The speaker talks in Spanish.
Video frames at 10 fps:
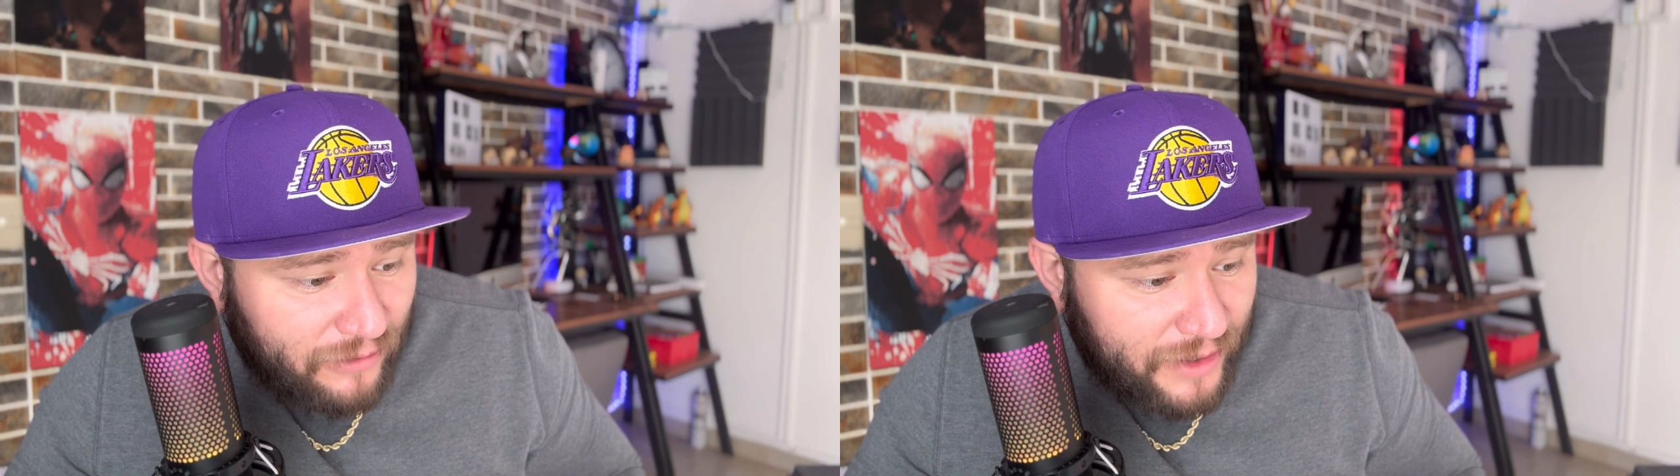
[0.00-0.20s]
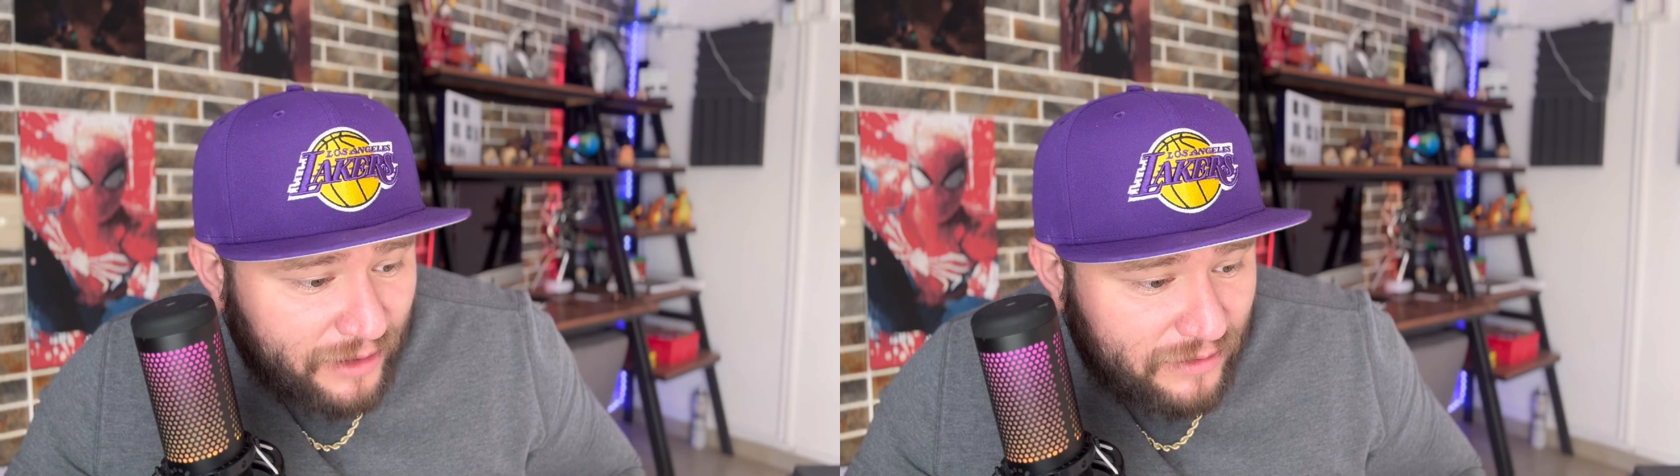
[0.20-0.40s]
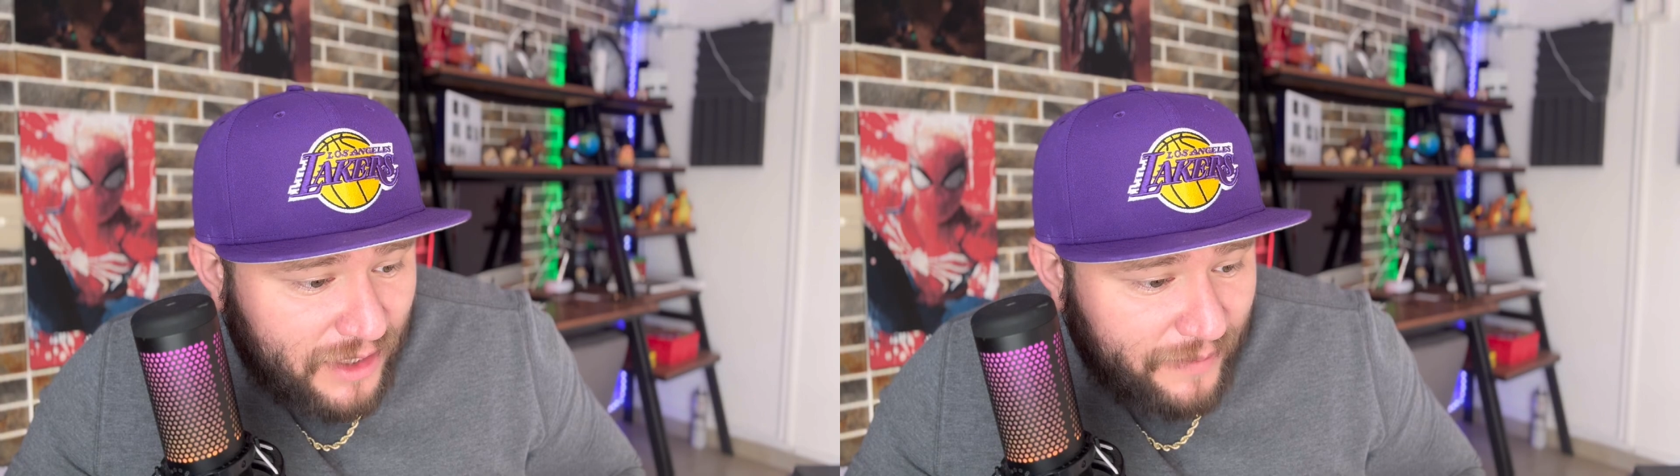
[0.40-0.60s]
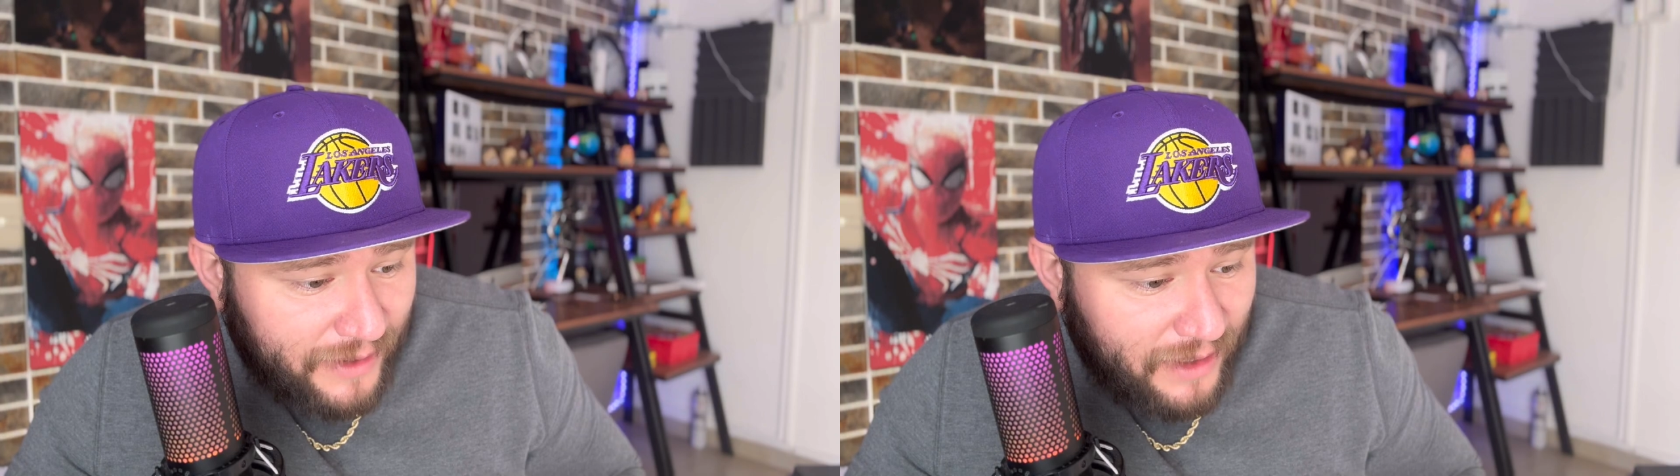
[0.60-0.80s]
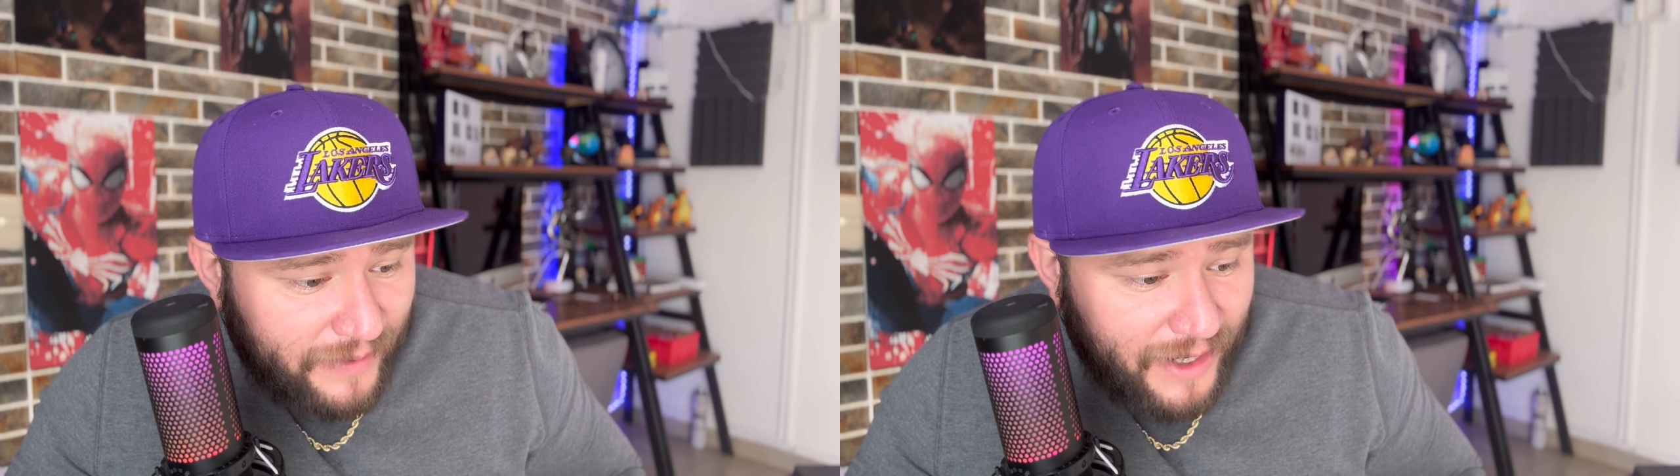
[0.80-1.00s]
los retos que
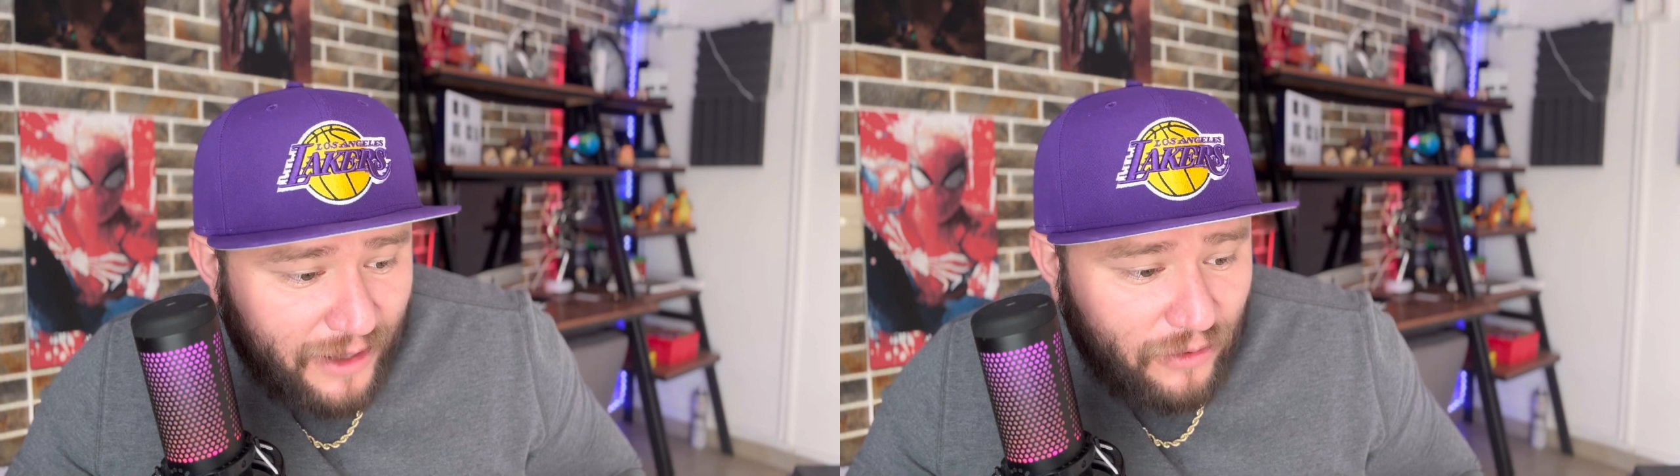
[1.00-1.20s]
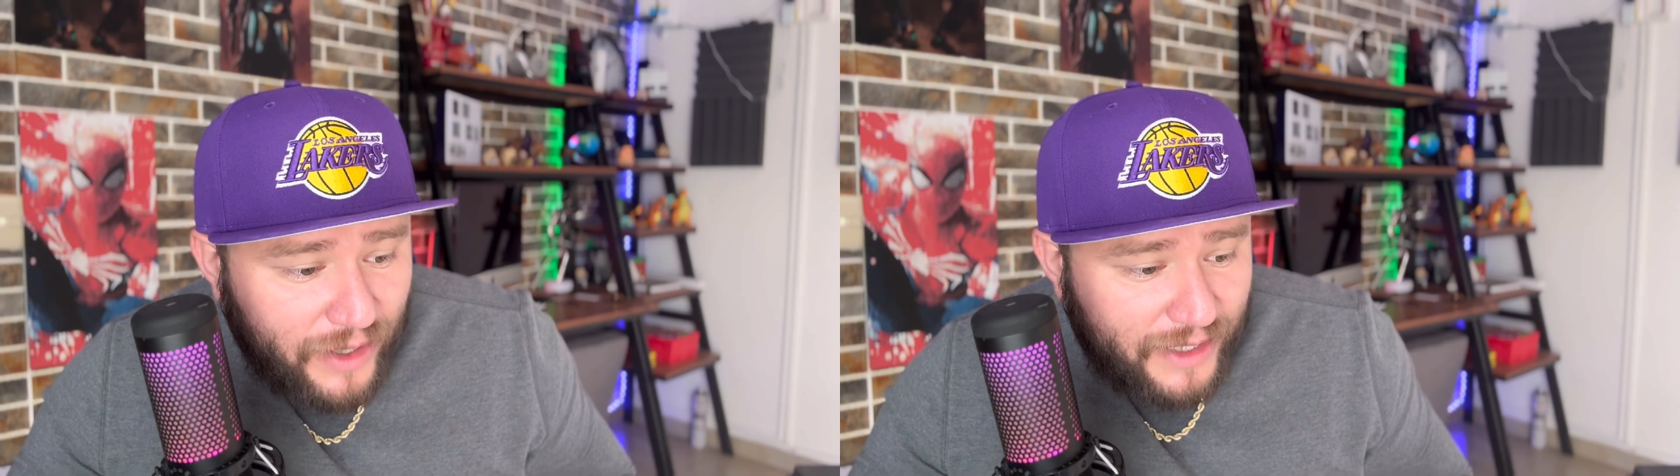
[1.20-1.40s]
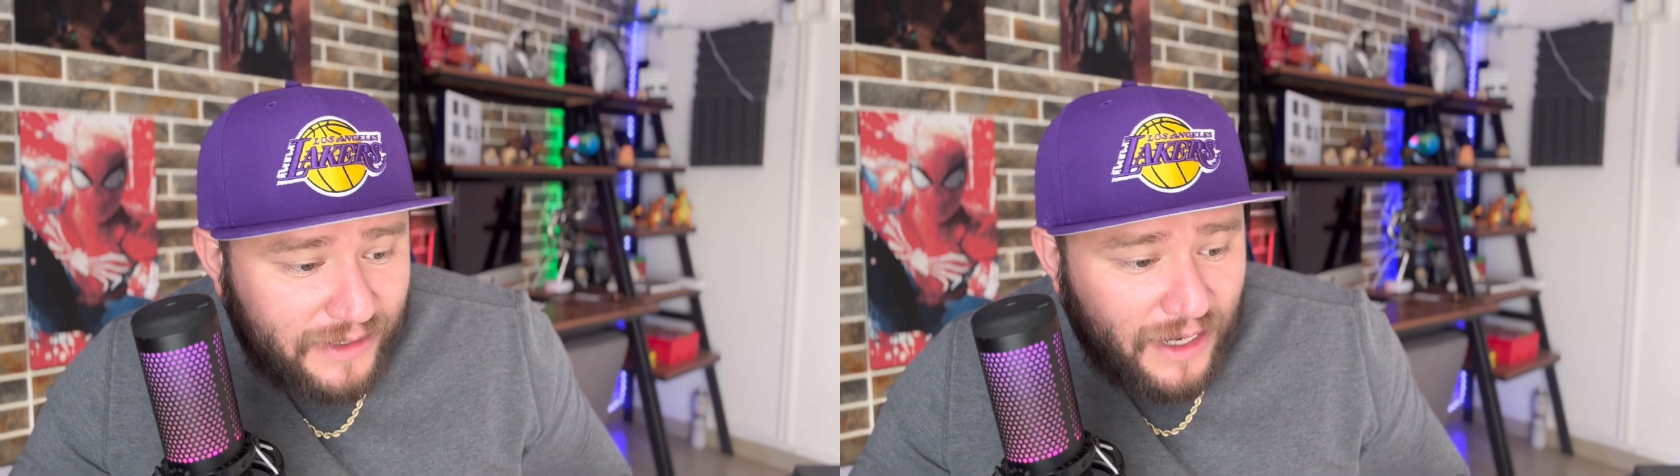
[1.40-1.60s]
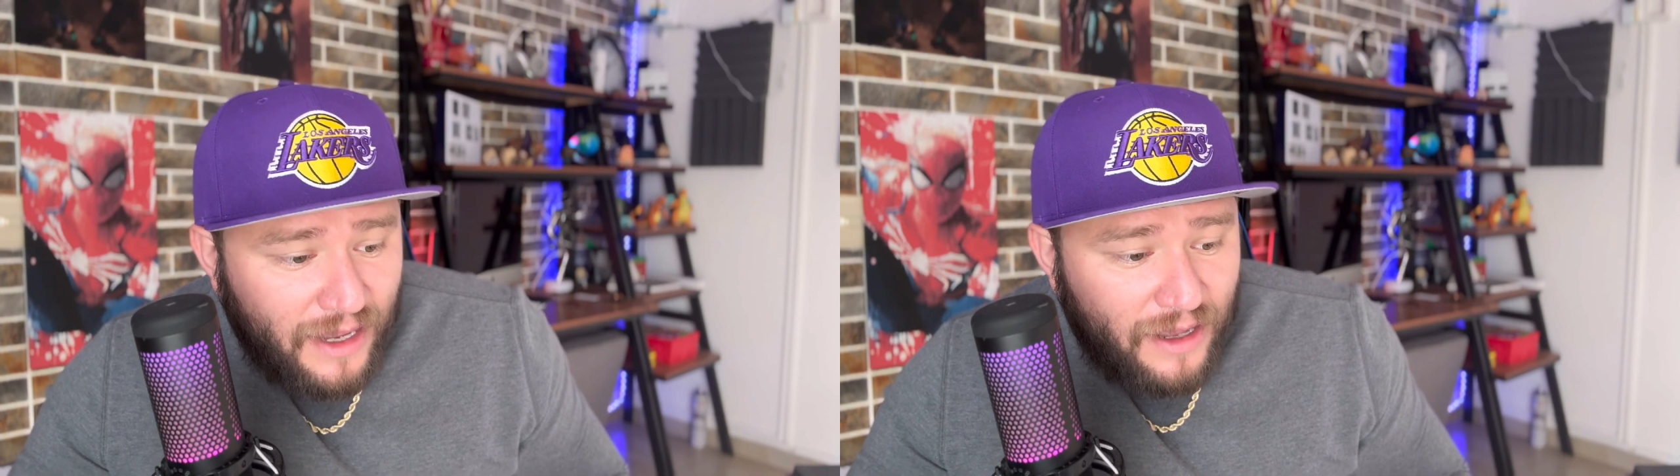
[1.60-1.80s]
plantea el mercado gris.